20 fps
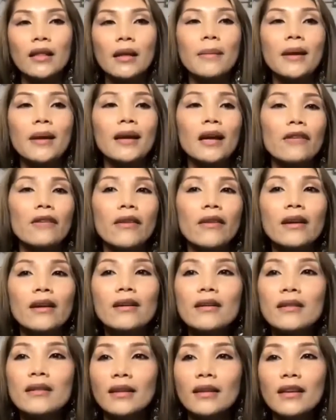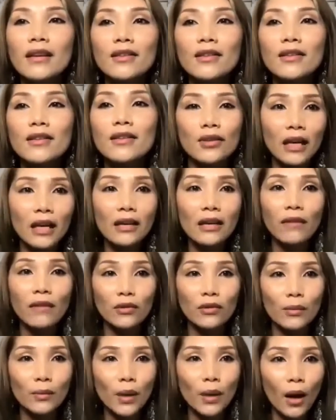thì mình cần phải đưa những cái dưỡng chất
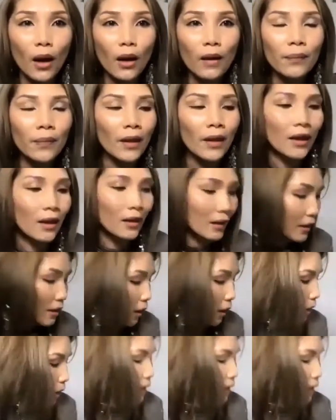vào trong đó thì